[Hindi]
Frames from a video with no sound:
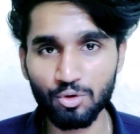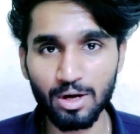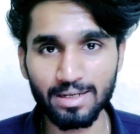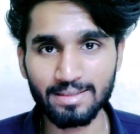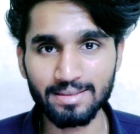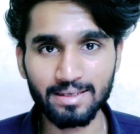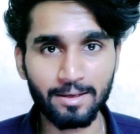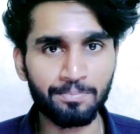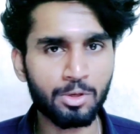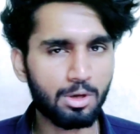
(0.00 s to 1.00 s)
वो हटा दिया
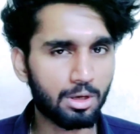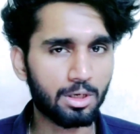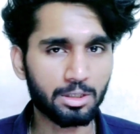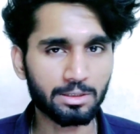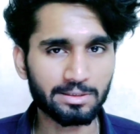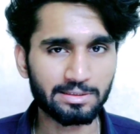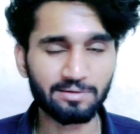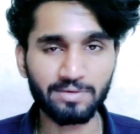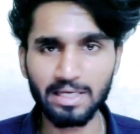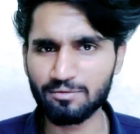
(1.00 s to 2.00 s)
गया
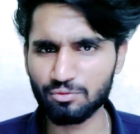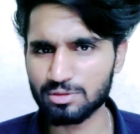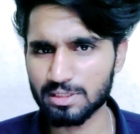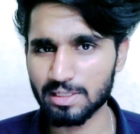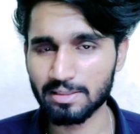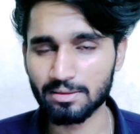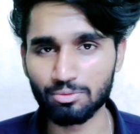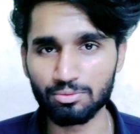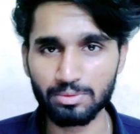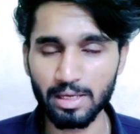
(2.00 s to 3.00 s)
सिर्फ ईयरफोन्स ही
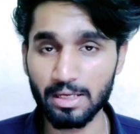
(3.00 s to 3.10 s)
नहीं